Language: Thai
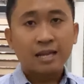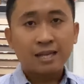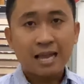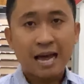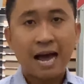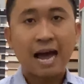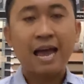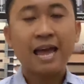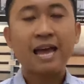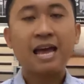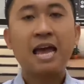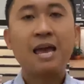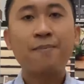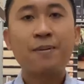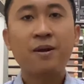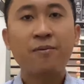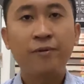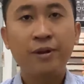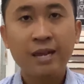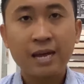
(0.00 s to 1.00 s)
ถ่ายให้เป็
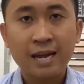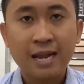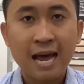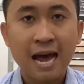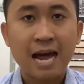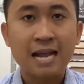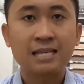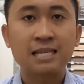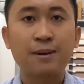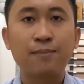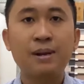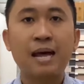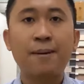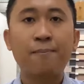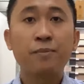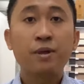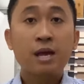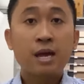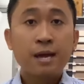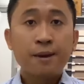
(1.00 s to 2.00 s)
นวิทยาทานสำหรับ
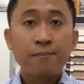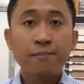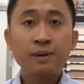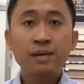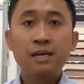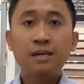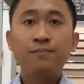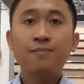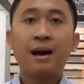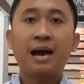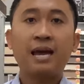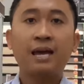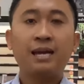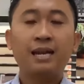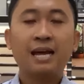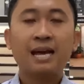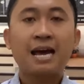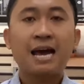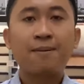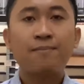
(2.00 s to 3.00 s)
มือใหม่
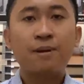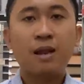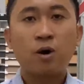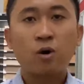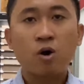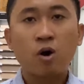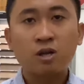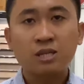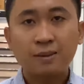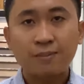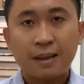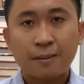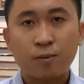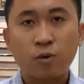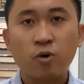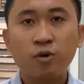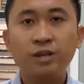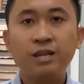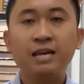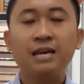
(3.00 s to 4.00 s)
นะครับแล้วก็สำหรับค
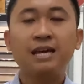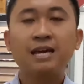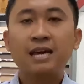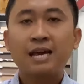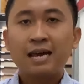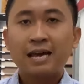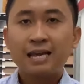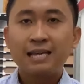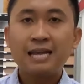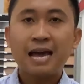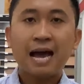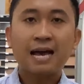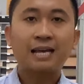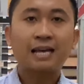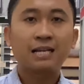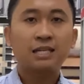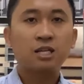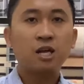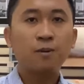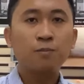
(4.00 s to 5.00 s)
นที่อยากจะ
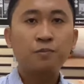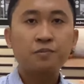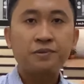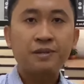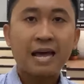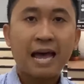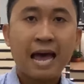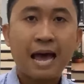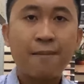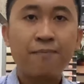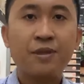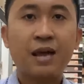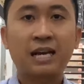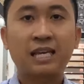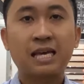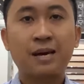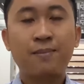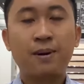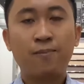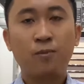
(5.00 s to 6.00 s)
ซ่อมแซม อยาก
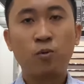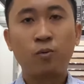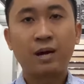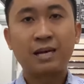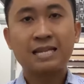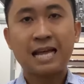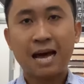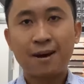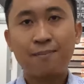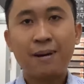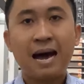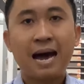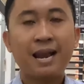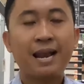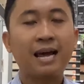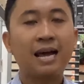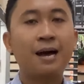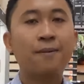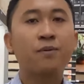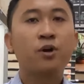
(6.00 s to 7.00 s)
จะบำรุงรักษาบ้าน
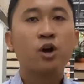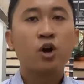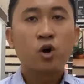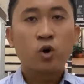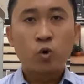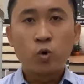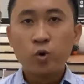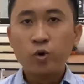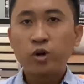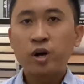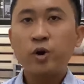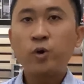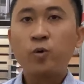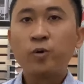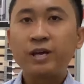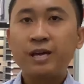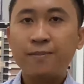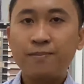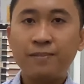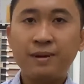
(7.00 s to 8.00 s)
นะครับ คุณก็ดู
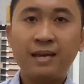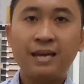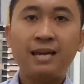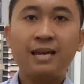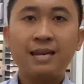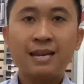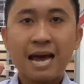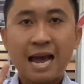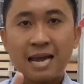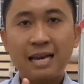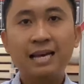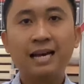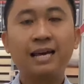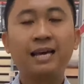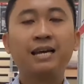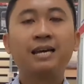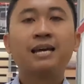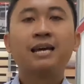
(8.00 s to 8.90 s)
คลิปนี้ได้เลย